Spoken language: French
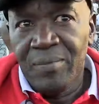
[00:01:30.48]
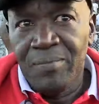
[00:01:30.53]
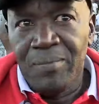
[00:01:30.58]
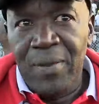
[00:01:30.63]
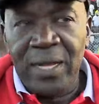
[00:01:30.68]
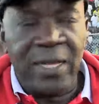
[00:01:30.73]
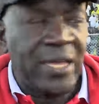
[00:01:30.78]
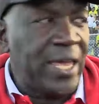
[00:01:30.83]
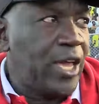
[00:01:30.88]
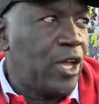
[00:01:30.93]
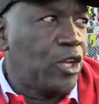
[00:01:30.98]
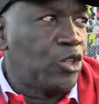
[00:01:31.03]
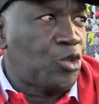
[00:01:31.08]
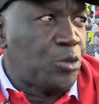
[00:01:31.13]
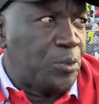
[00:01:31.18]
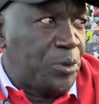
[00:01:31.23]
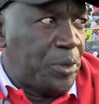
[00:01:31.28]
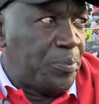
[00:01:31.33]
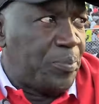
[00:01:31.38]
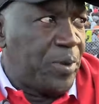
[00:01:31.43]
manqué un
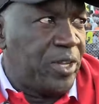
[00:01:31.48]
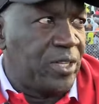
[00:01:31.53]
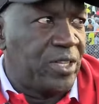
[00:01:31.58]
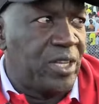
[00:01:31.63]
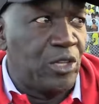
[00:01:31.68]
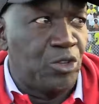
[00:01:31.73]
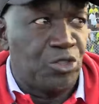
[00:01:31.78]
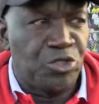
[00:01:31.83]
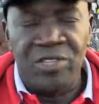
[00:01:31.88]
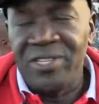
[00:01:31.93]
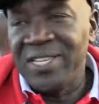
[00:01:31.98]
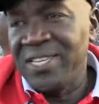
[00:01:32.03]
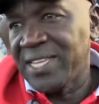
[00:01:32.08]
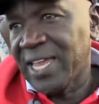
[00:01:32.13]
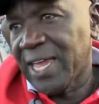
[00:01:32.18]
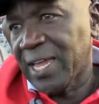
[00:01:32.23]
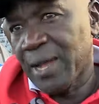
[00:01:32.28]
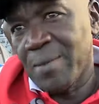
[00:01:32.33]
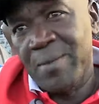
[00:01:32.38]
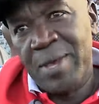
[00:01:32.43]
tout petit peu de
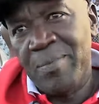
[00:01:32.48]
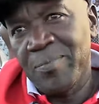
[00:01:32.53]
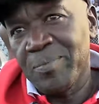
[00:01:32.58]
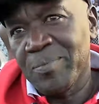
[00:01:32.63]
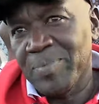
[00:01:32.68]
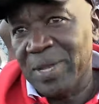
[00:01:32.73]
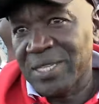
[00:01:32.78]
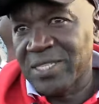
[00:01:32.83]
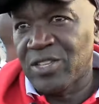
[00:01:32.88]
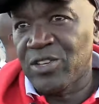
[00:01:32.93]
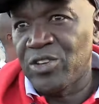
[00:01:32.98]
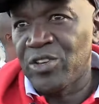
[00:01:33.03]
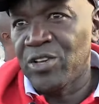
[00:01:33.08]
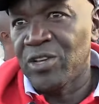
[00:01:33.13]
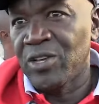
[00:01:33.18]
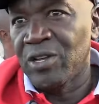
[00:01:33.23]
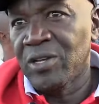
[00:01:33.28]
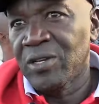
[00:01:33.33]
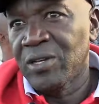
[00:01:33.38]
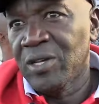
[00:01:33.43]
lucidité quand même, parce
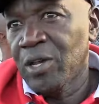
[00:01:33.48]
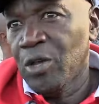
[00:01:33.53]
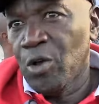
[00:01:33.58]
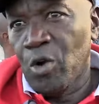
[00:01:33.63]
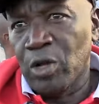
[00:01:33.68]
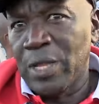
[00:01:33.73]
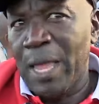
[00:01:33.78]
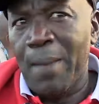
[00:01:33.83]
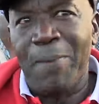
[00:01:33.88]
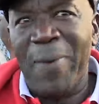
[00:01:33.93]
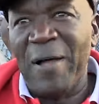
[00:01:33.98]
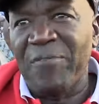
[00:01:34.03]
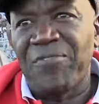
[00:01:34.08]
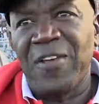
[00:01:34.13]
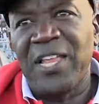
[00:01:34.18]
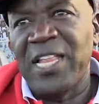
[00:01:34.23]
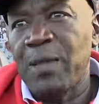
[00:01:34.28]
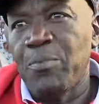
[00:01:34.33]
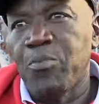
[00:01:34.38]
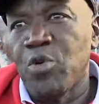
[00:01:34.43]
qu'on n'a pas
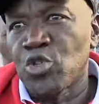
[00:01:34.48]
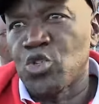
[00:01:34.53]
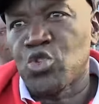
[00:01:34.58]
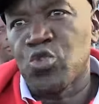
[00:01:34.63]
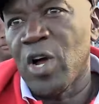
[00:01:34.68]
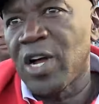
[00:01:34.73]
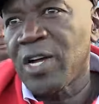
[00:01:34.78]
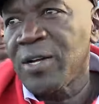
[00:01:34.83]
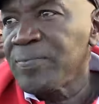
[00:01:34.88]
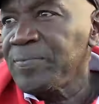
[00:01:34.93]
fait les bons choix.